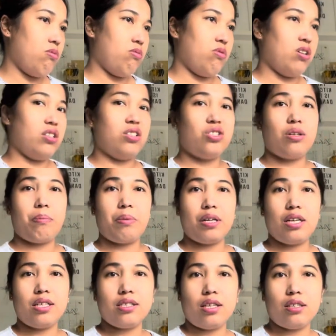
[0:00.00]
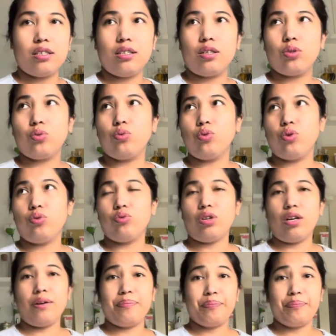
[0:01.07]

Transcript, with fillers: Hindi siya pareha sa atin na tuyo na